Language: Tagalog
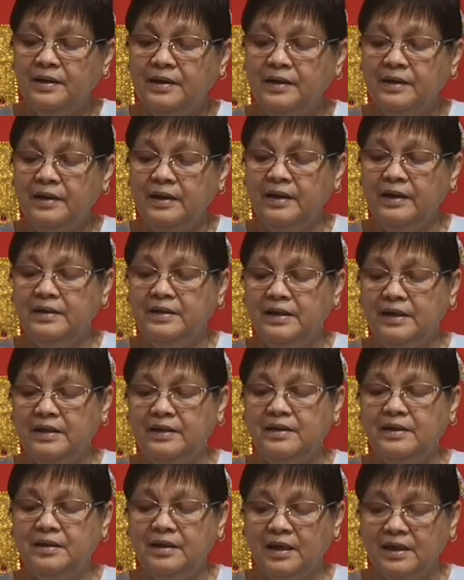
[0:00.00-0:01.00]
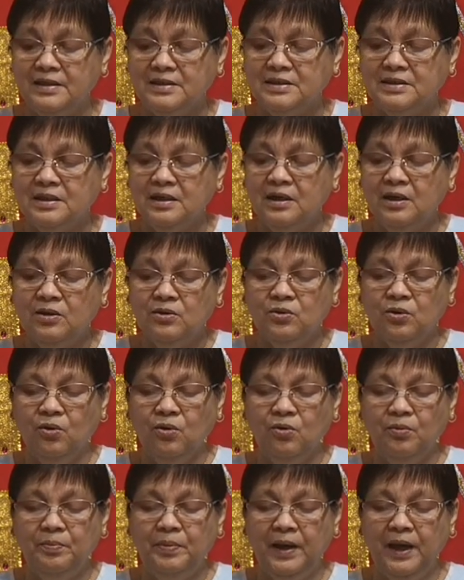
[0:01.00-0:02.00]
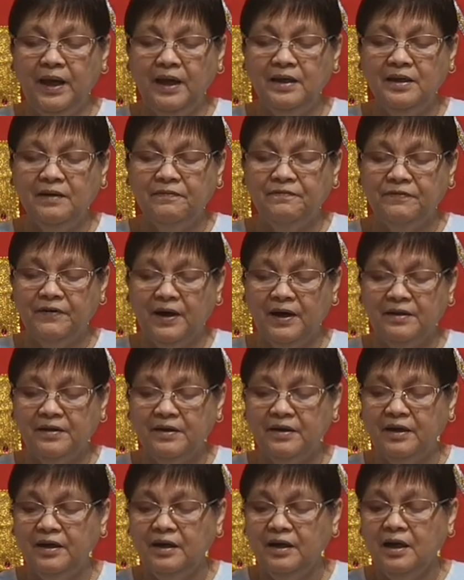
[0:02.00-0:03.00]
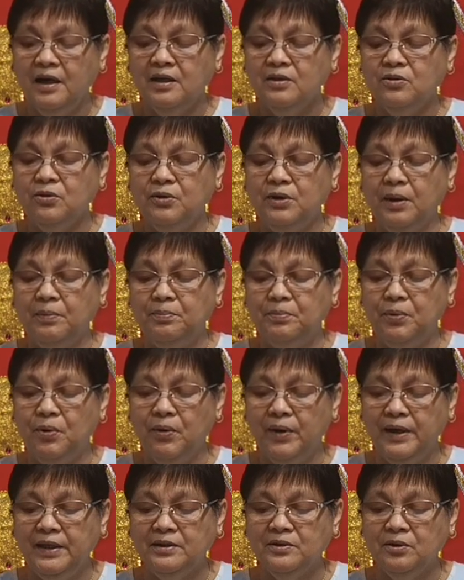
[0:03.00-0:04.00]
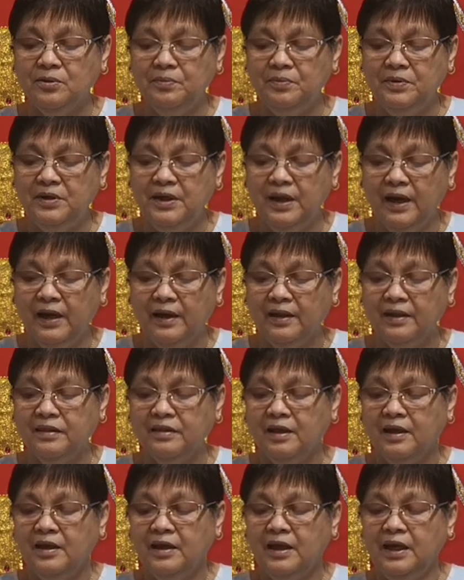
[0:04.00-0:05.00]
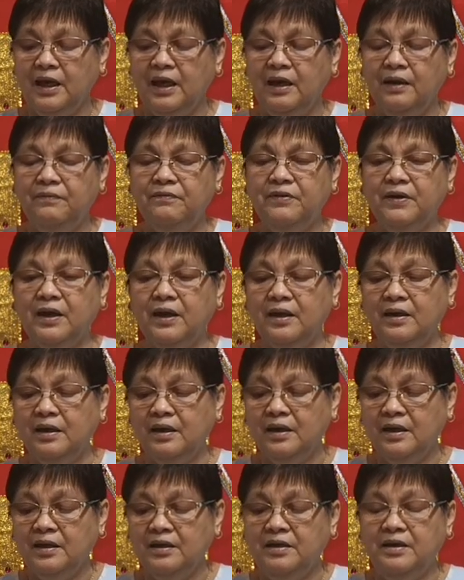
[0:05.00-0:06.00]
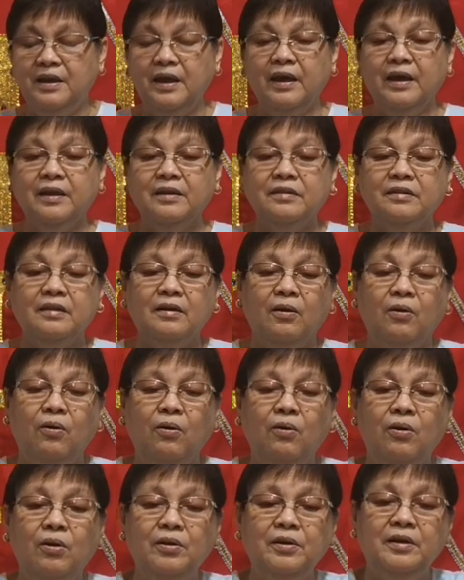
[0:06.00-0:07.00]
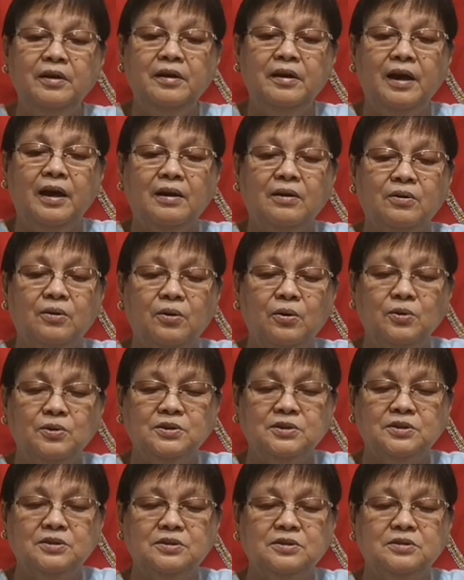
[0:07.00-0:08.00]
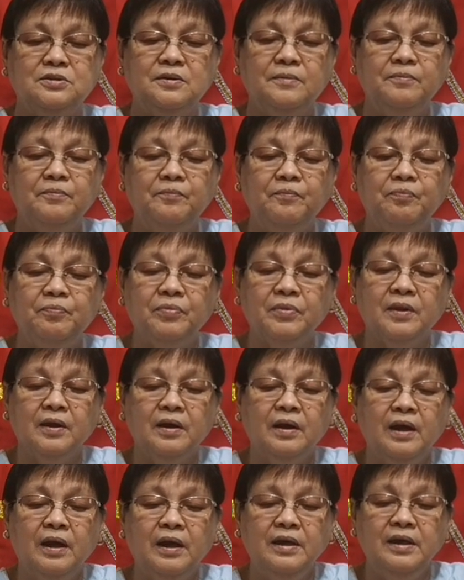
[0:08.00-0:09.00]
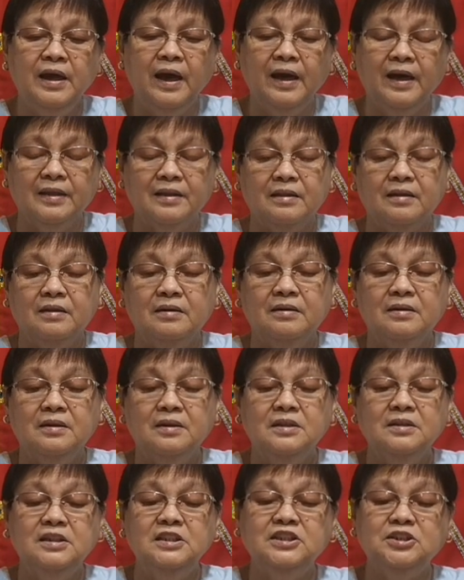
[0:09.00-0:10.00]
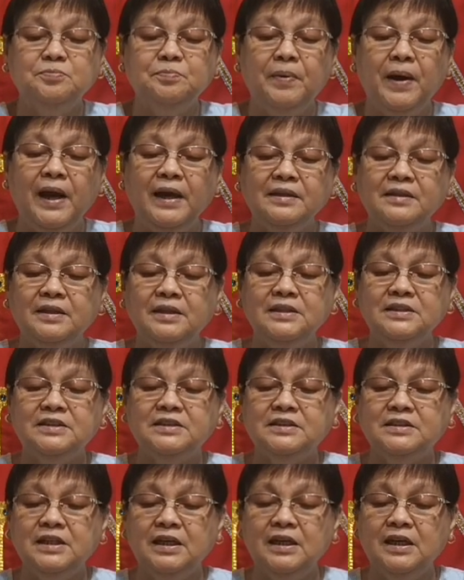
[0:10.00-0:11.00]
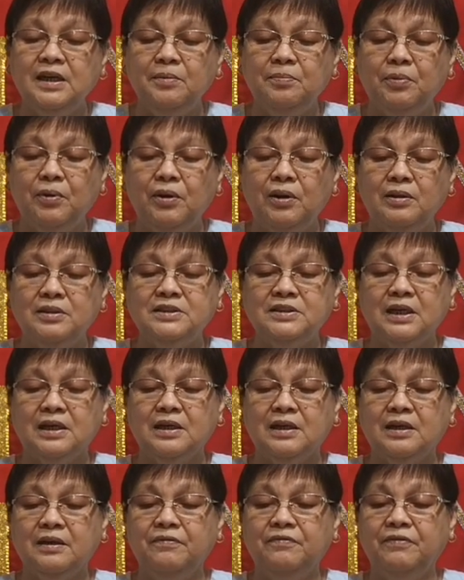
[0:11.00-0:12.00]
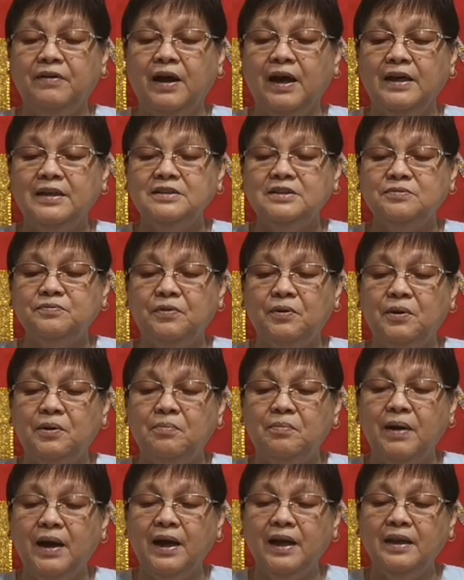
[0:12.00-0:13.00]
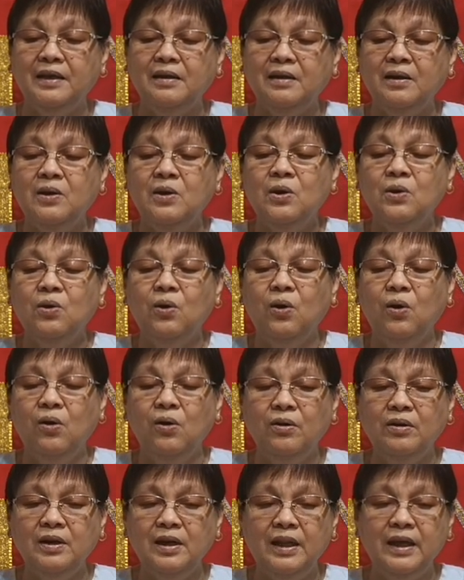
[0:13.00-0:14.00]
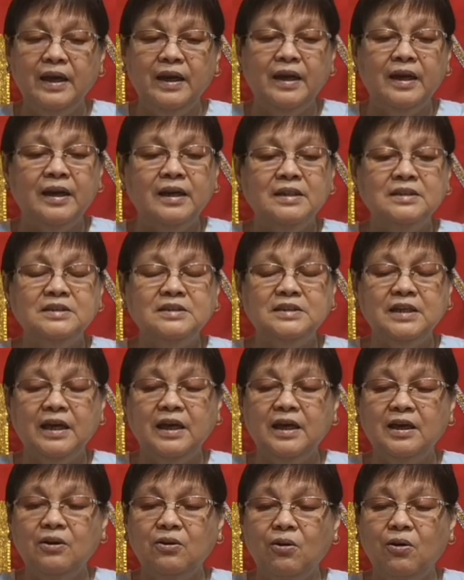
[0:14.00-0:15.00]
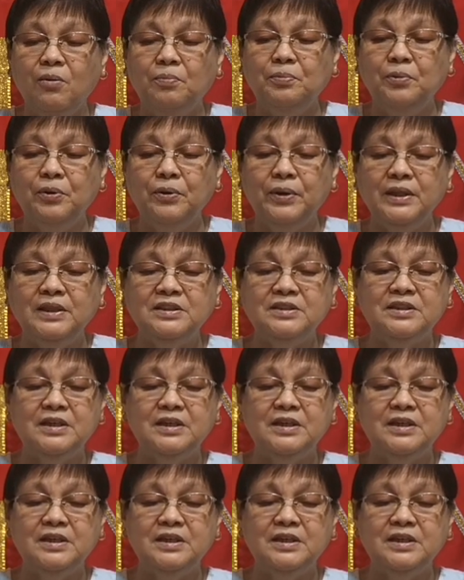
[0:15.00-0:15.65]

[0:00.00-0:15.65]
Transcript: He did this to obey the Father to the point of death, even death on the cross. Yet, Despite his terrible sacrifice for man, only 0.01%